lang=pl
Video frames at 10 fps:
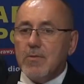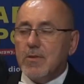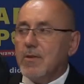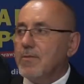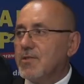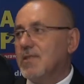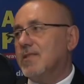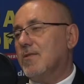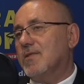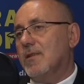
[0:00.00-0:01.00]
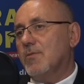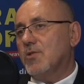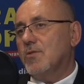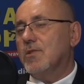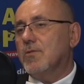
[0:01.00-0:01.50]
to wszystko
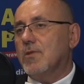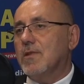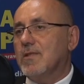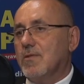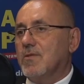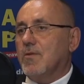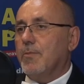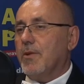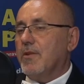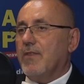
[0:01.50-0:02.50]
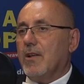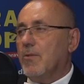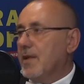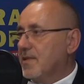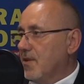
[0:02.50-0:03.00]
samorządy, które są skupione w
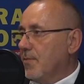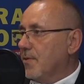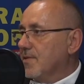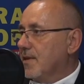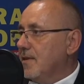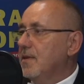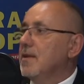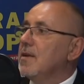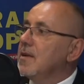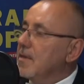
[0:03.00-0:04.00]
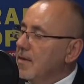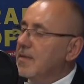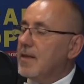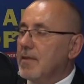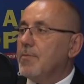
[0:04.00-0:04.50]
aglomeracji opolskiej i
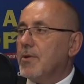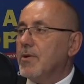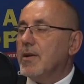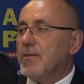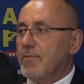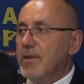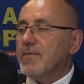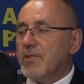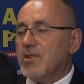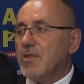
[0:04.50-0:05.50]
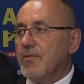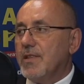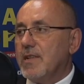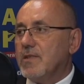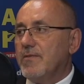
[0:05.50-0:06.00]
ten projekt jest właśnie
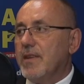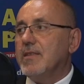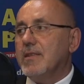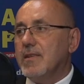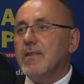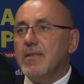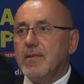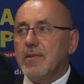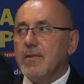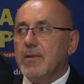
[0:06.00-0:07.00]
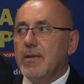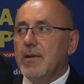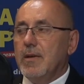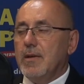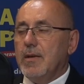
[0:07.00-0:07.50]
dofinansowany y, z, y,
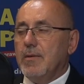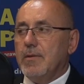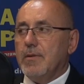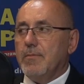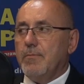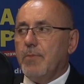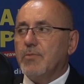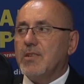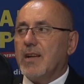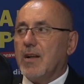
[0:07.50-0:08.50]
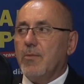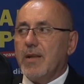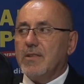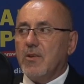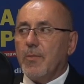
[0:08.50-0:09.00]
y, poprzez
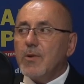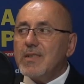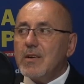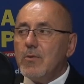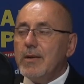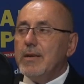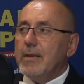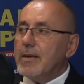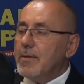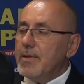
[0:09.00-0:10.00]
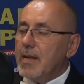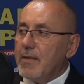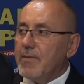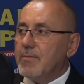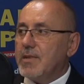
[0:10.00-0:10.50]
aglomerację opolską Gmina
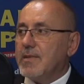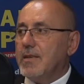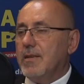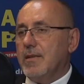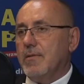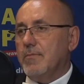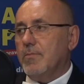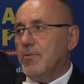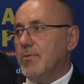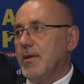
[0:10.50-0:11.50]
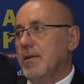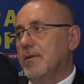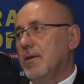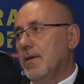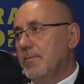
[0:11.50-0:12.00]
Lewin Brzeski buduje
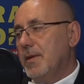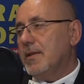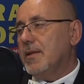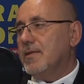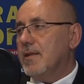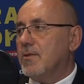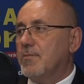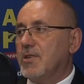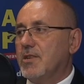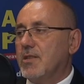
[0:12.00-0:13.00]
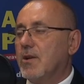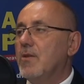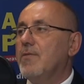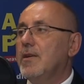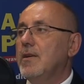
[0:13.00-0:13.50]
piękne centrum
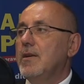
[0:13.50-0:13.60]
przesiadkowe,